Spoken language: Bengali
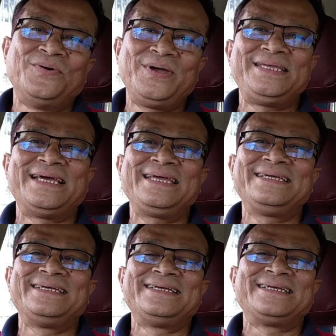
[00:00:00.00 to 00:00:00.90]
হয়ে যায়
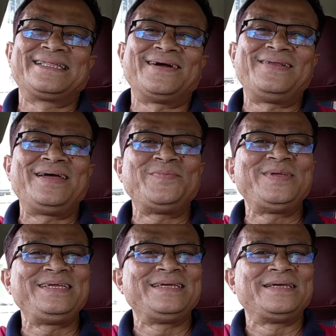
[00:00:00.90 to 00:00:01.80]
তাহলে আমি